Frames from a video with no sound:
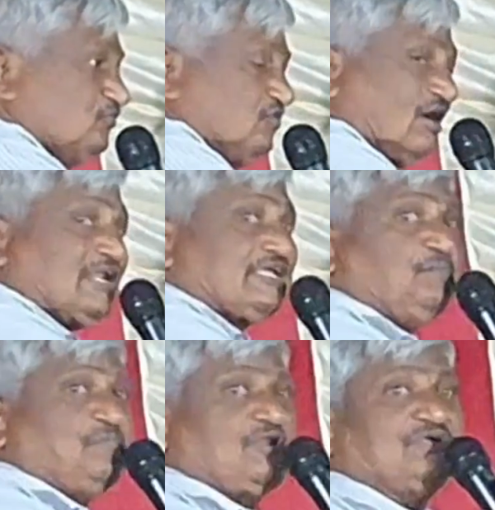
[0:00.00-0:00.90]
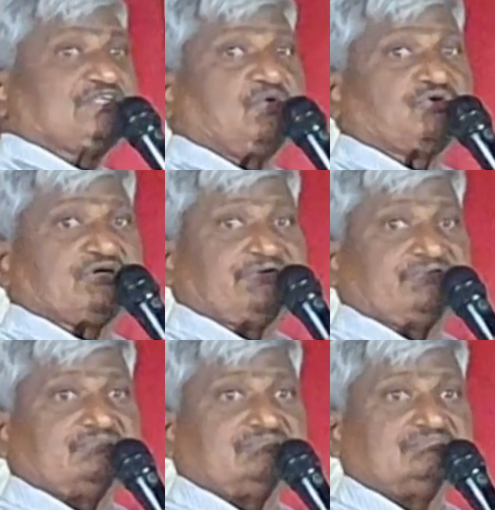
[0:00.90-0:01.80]
దొంగలకి ఇంపార్మెంట్గా ఉంటాడు
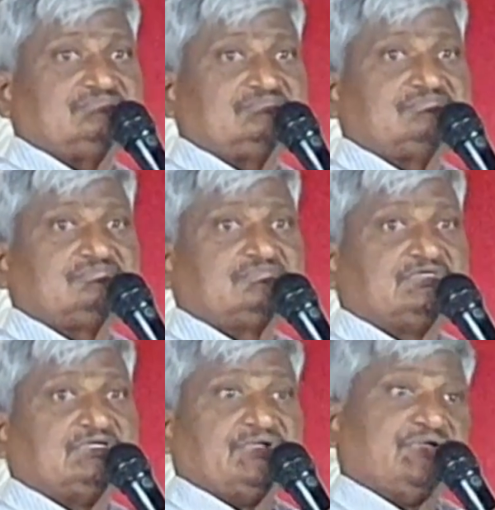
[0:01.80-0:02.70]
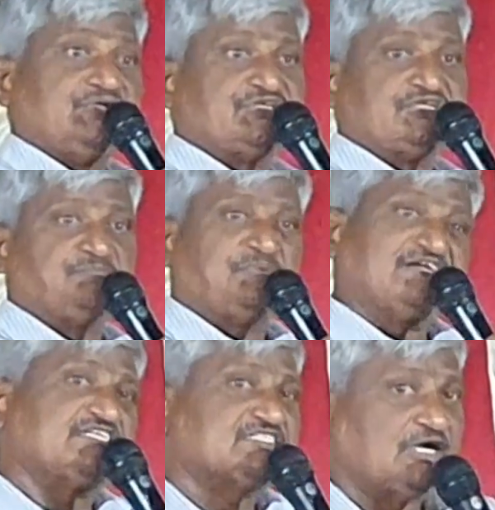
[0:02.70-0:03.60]
ఇటు
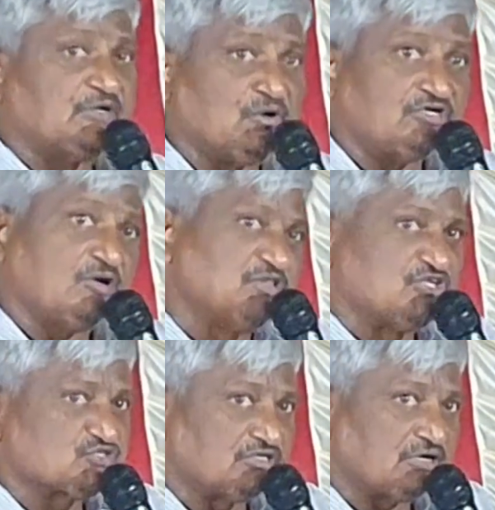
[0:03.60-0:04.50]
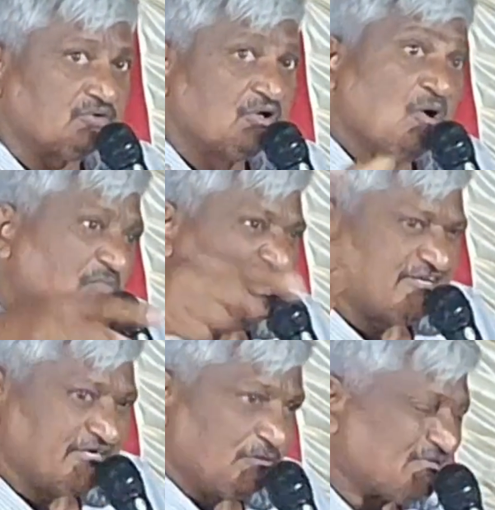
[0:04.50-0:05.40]
పట్టిస్తాడు డబ్బులు తీసుకుంటాడు మళ్ళీ
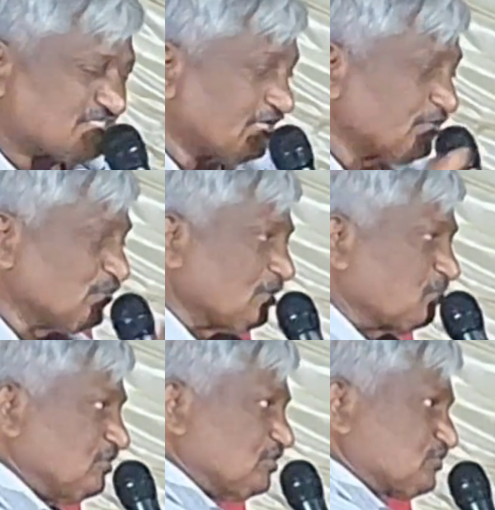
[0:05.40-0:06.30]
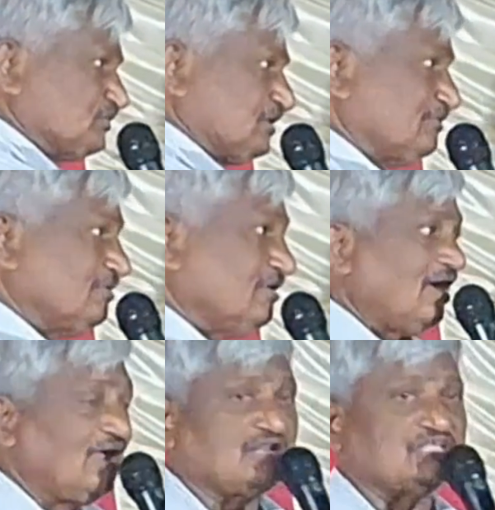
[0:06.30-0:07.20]
ఇడిపిస్తాడు డబ్బులు తీసుకుంటాడు
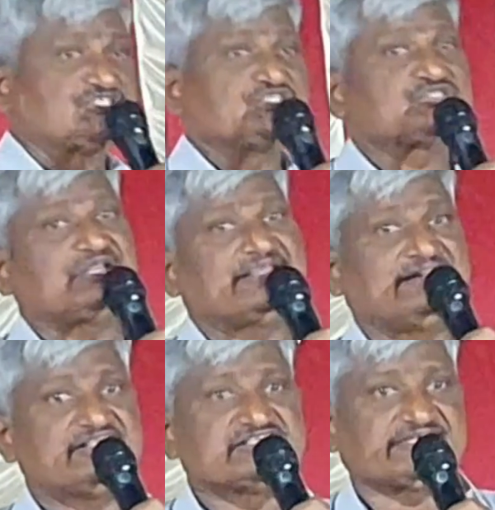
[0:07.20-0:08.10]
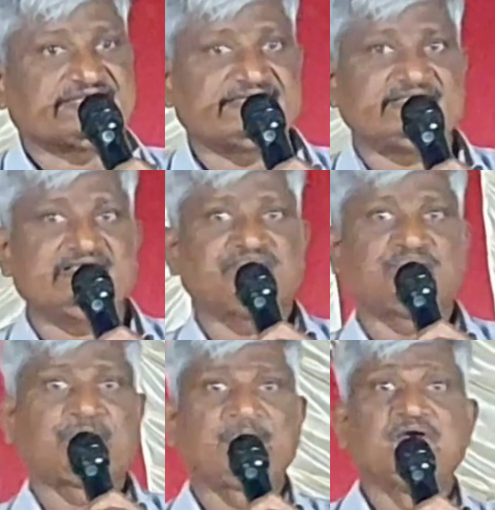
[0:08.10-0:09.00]
అలా చేస్తున్న ఆయన ఏం చేశాడంటే
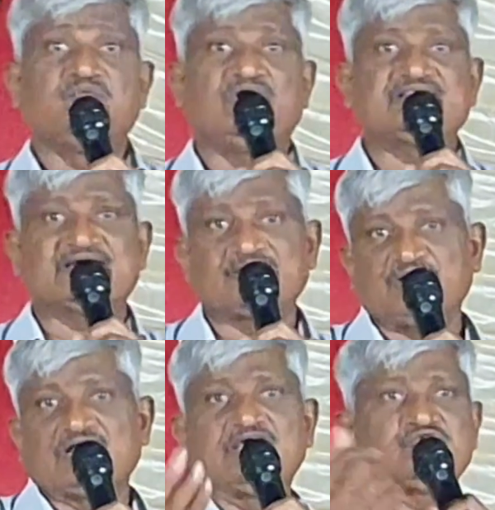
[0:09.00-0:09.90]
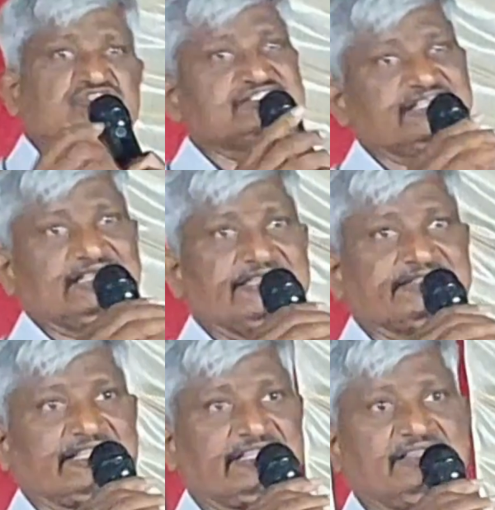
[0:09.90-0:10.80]
వాళ్ళ దగ్గర బంగారం వసూలు
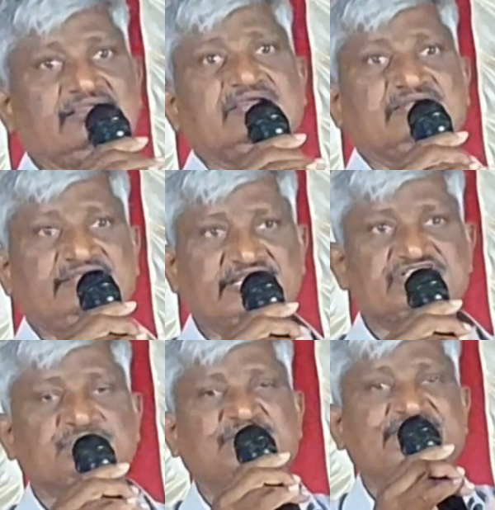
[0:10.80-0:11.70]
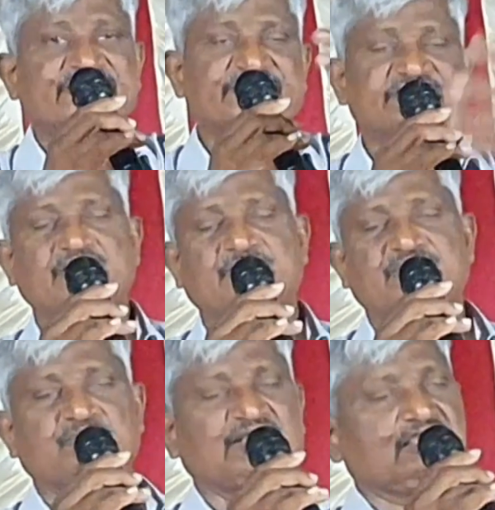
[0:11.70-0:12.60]
చేయాలంటే నేను చెప్పినట్టుగా ఇంటేనే
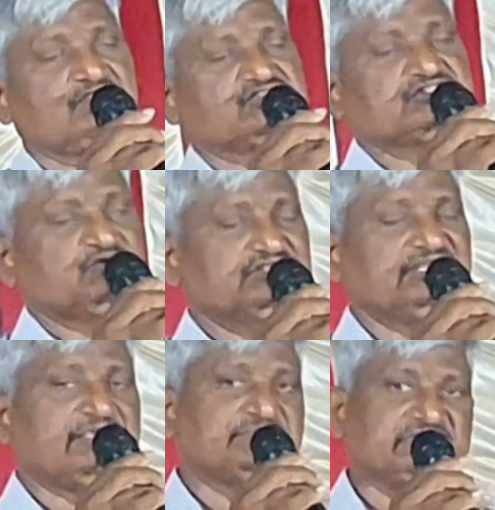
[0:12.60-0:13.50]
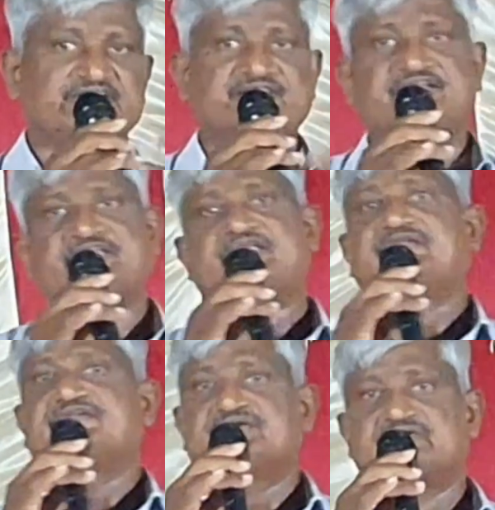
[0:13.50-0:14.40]
మీకు బంగారం అసలు వద్దు లేకపోతే లేదని
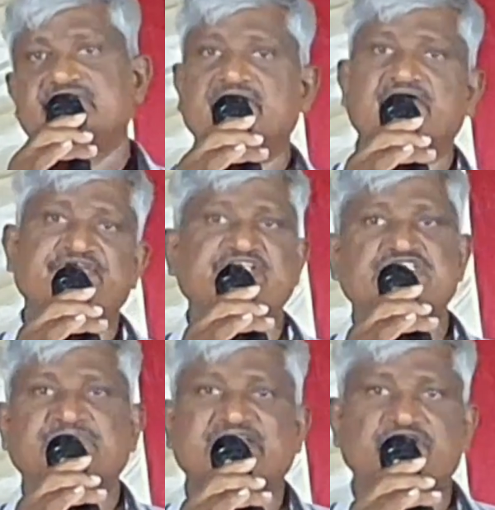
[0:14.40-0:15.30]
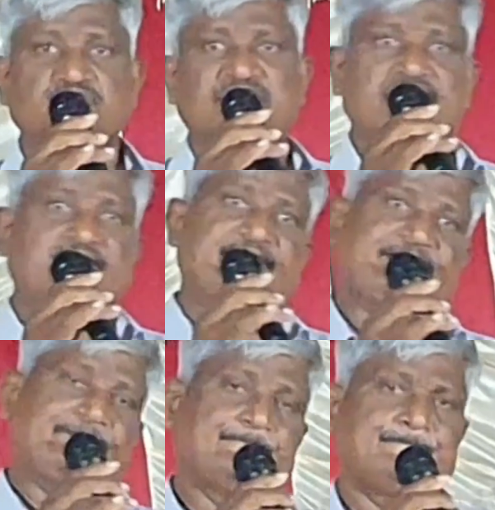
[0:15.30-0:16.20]
ఆ డిఎస్పీ గారితో
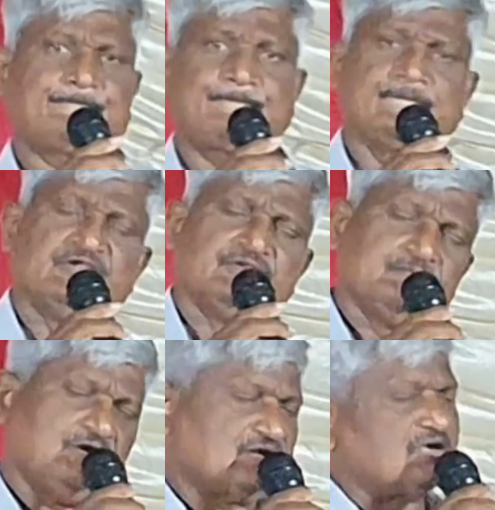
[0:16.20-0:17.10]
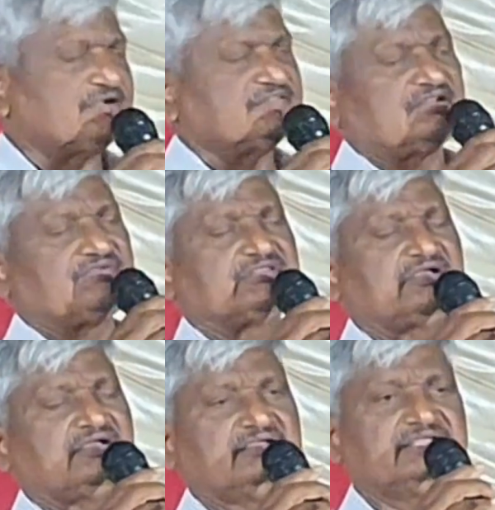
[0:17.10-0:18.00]
మాట్లాడారు మాట్లాడిన తర్వాత
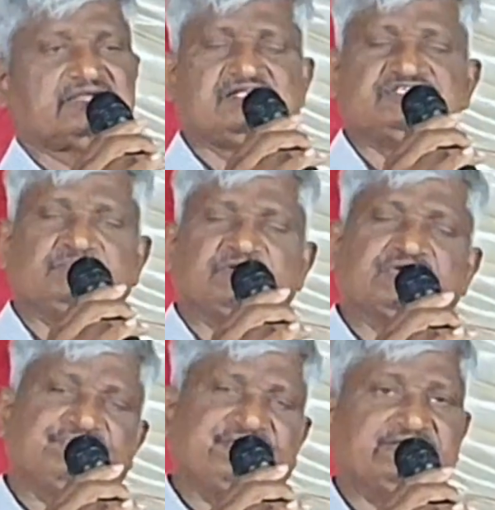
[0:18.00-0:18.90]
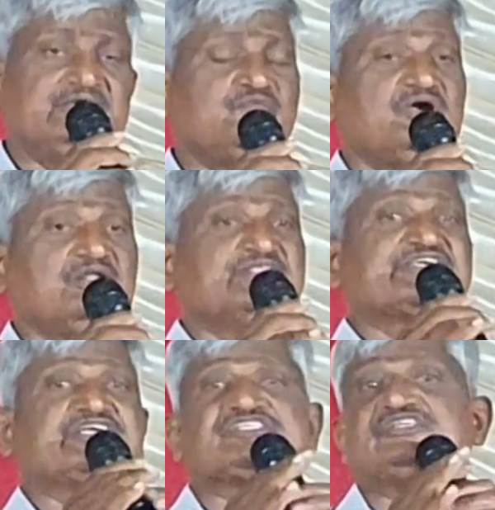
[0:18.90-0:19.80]
ఎట్లా చేయమంటావు ఏంటంటే వాళ్ళ మీద
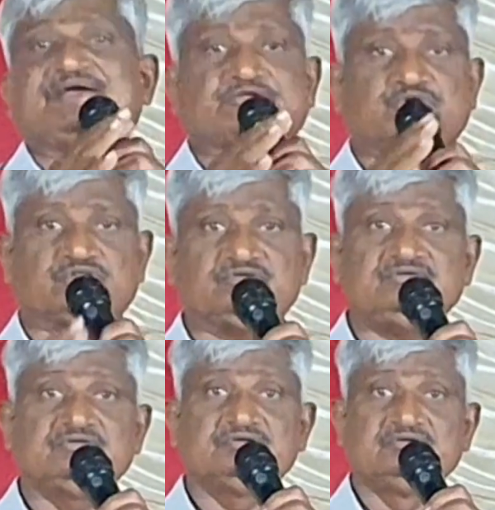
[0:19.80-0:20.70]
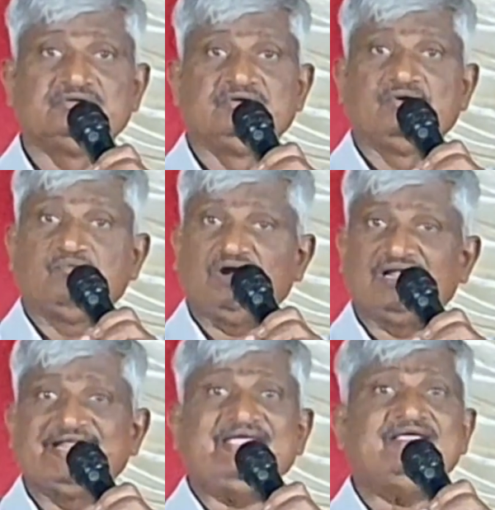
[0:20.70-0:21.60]
కేసులు పెట్టకూడదు
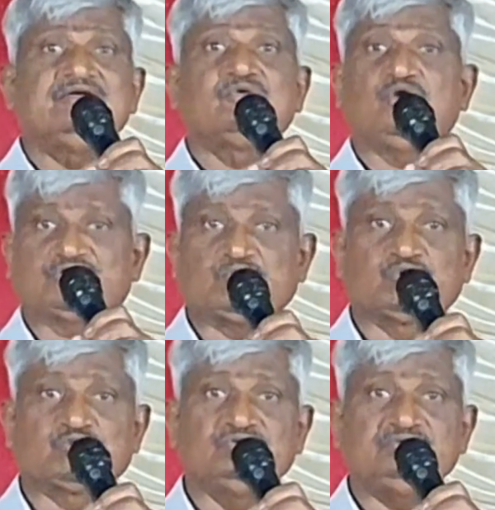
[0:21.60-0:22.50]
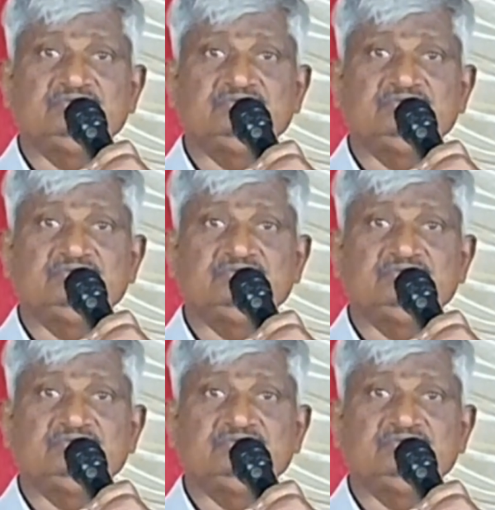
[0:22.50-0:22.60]
వాళ్ళని కొట్టకూడదు